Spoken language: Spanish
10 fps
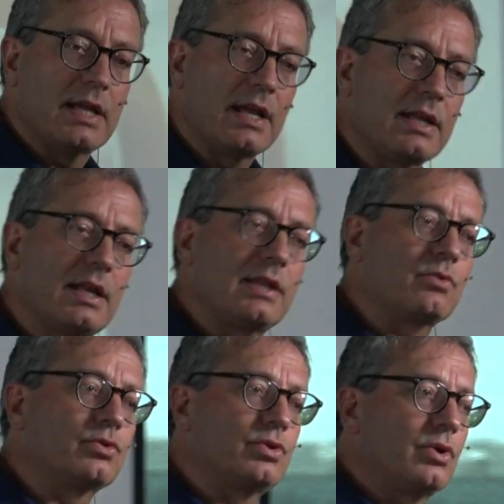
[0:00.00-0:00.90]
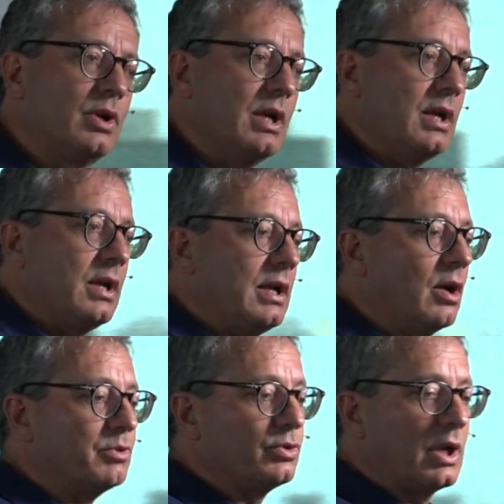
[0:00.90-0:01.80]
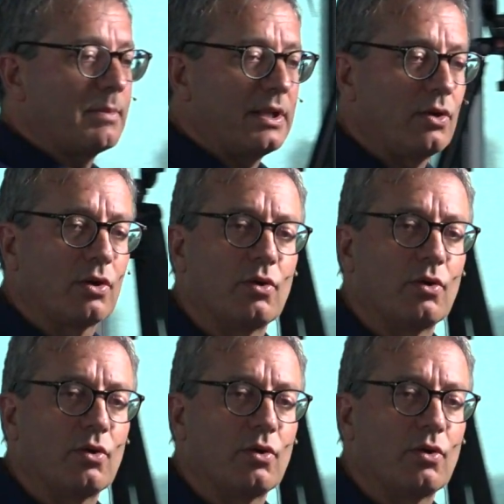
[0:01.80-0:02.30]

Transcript: y hay la discusión y la oposición ha pedido